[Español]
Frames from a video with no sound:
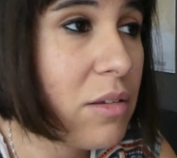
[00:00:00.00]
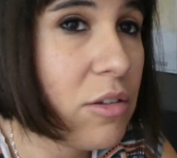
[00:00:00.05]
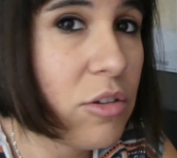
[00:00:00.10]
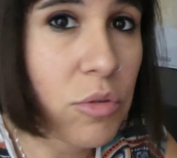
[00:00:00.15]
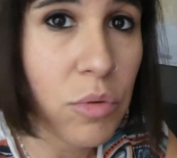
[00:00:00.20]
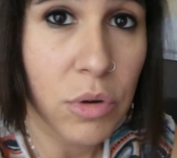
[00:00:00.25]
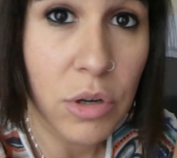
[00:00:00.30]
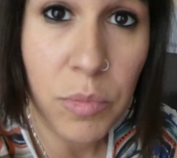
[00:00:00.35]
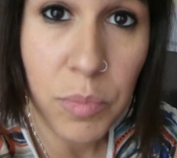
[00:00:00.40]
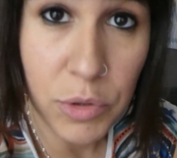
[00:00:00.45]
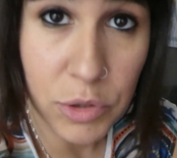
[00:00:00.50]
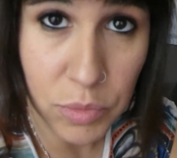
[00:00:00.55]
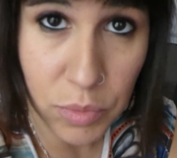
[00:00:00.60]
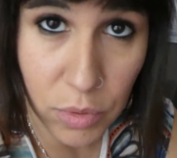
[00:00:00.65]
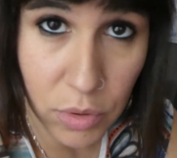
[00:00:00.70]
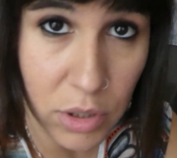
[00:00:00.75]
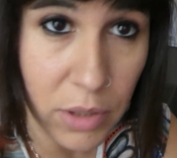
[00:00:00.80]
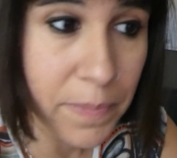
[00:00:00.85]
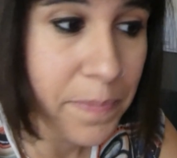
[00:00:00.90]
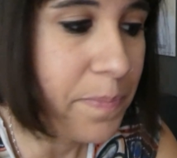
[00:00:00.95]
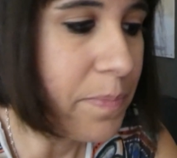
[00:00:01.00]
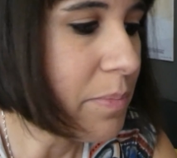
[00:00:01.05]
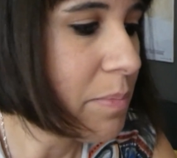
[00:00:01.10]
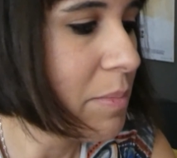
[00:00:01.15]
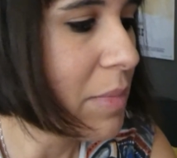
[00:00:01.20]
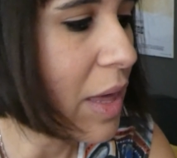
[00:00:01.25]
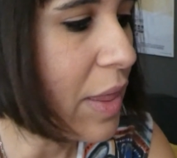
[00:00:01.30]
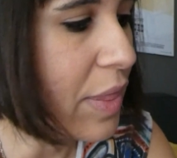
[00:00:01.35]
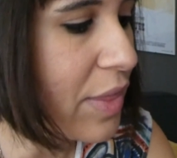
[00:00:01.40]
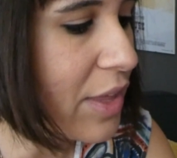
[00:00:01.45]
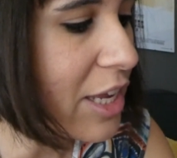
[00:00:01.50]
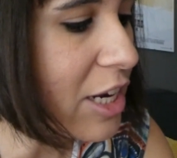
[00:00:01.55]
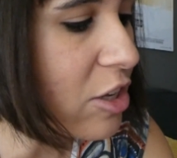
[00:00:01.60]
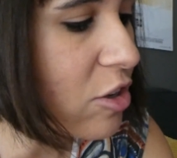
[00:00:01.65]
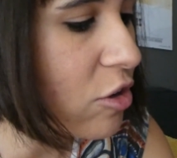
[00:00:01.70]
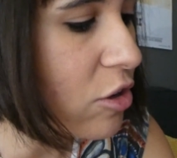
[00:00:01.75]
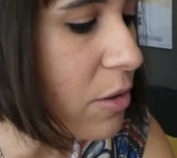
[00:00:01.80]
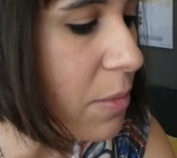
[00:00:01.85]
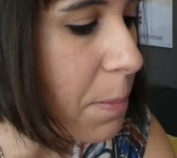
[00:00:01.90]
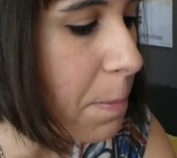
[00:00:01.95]
Y bueno, pues voy, me
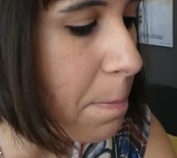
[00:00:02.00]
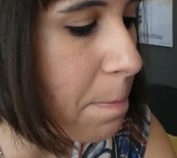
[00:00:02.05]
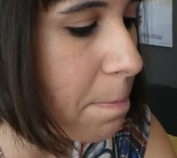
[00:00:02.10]
acerco,